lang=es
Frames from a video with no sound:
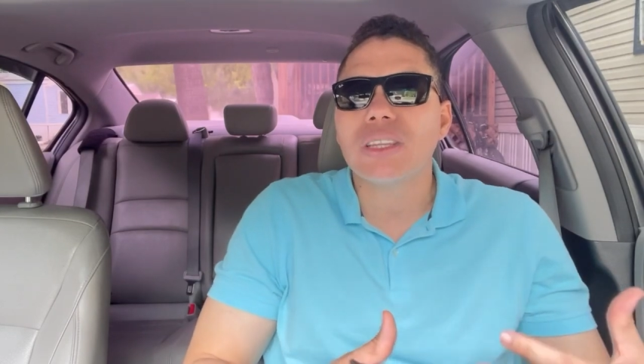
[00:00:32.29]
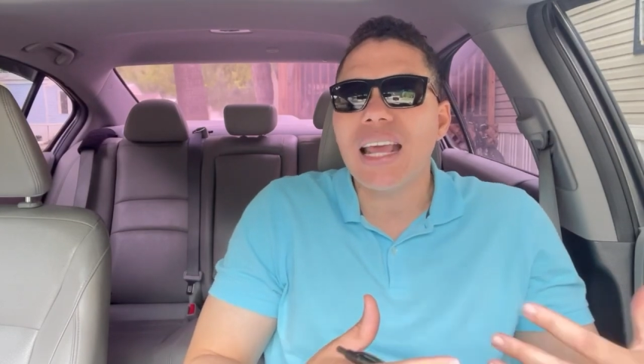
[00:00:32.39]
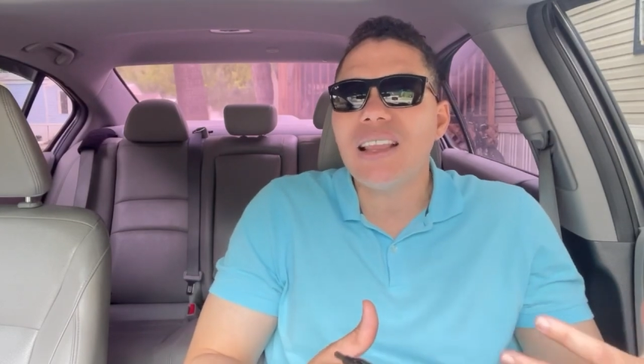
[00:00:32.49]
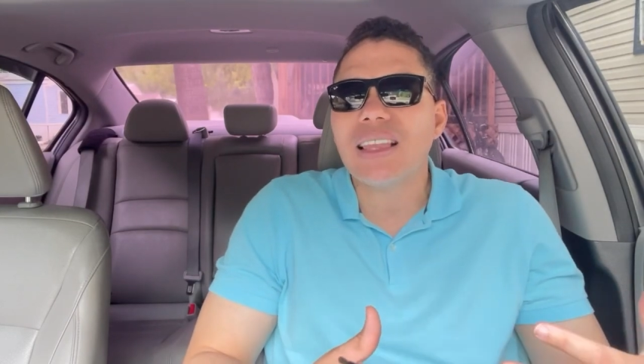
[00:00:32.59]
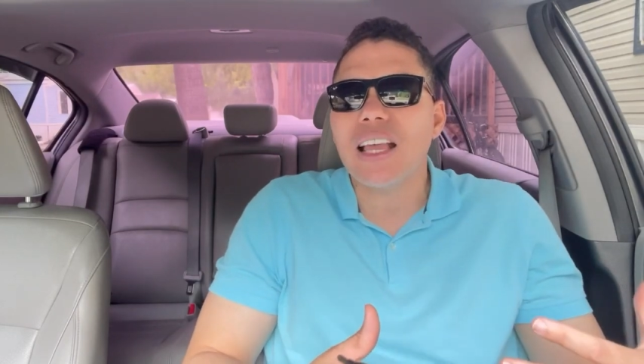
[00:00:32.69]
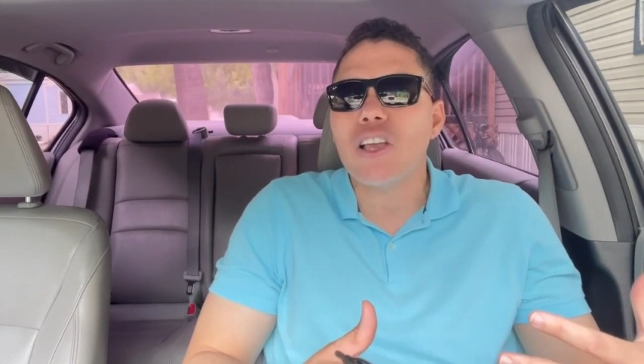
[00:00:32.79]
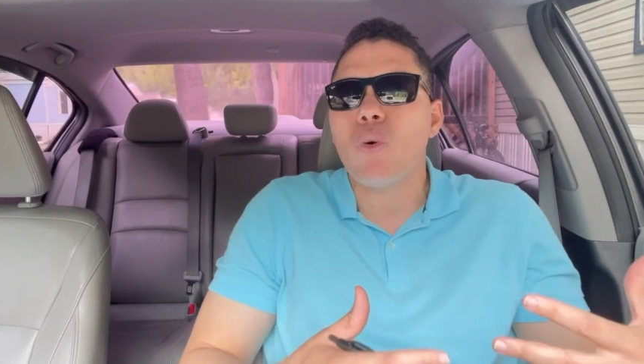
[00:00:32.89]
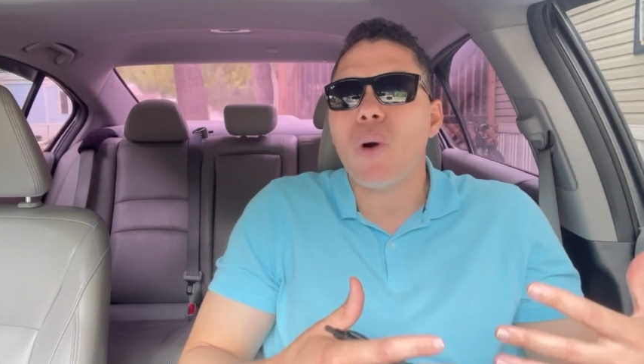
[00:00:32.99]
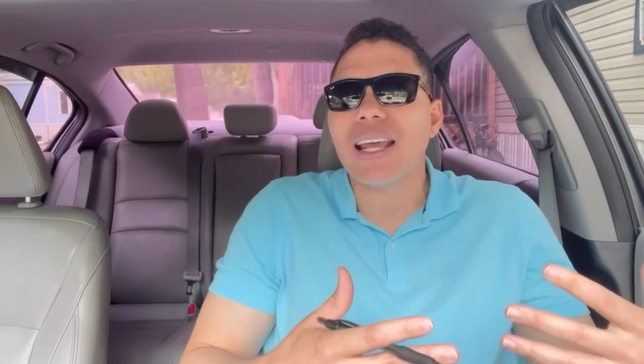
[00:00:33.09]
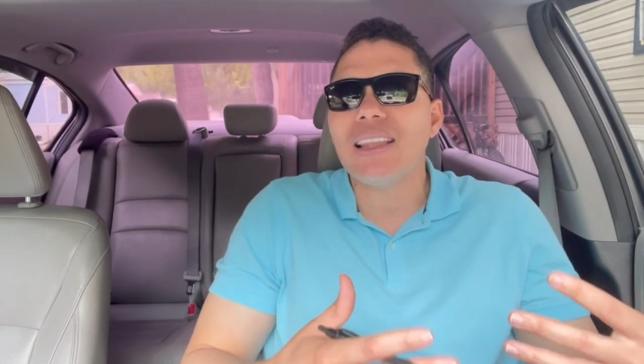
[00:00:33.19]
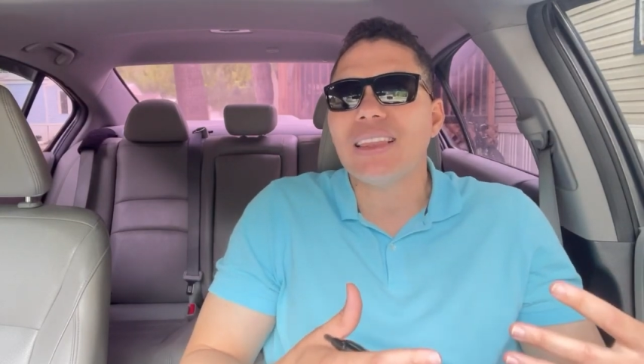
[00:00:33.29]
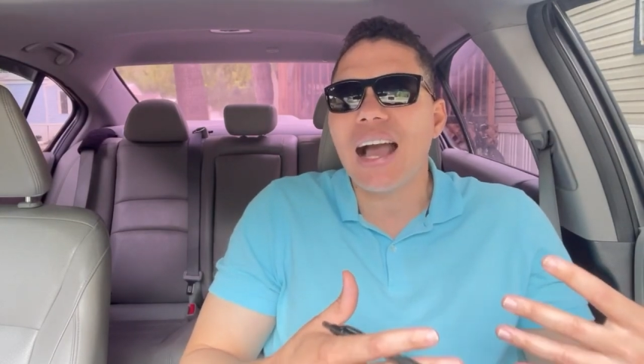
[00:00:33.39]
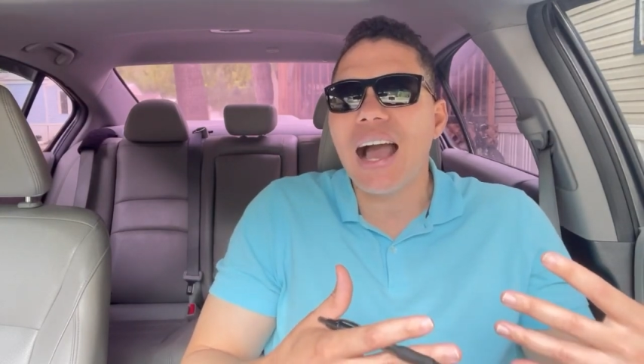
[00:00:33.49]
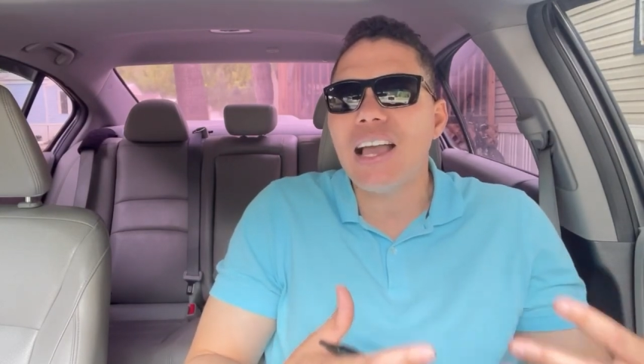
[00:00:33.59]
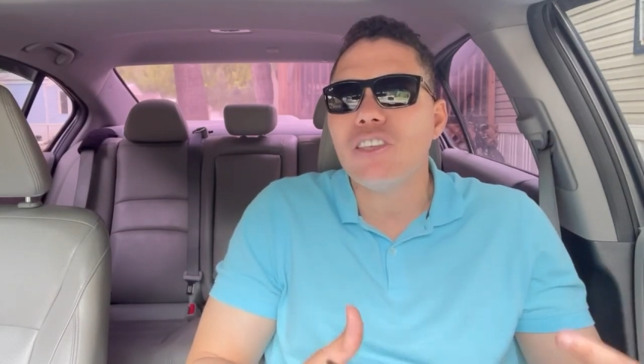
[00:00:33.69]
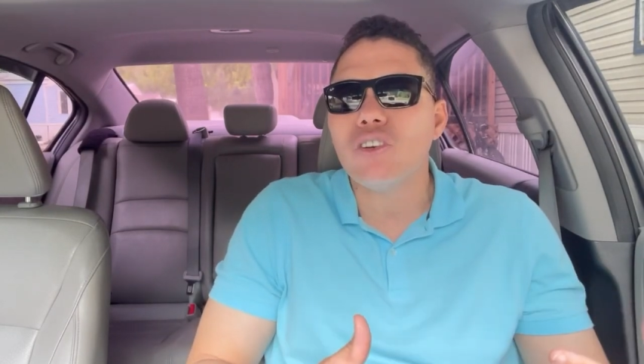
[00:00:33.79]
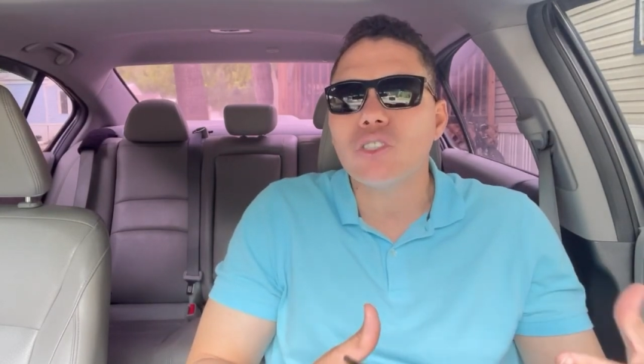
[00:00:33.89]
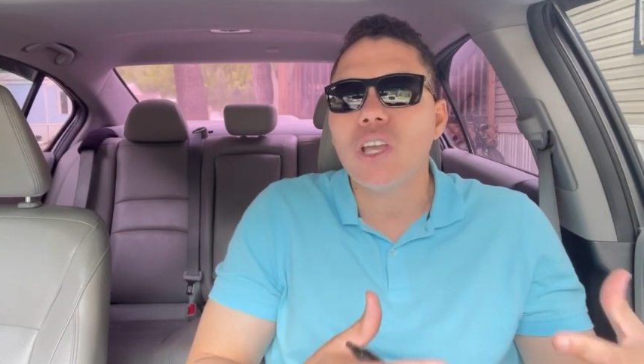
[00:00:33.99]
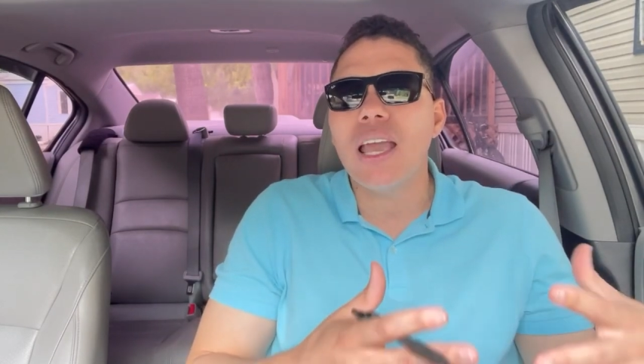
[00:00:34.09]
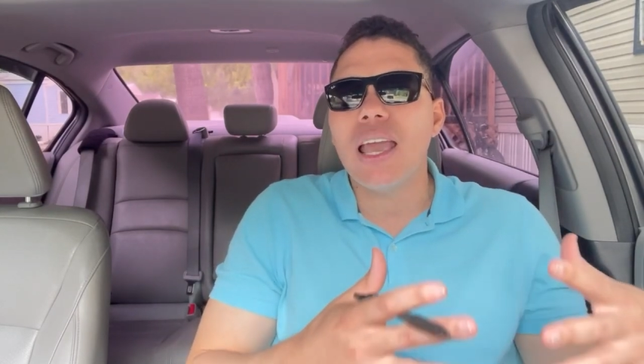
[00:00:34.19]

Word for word: 30 y 40 años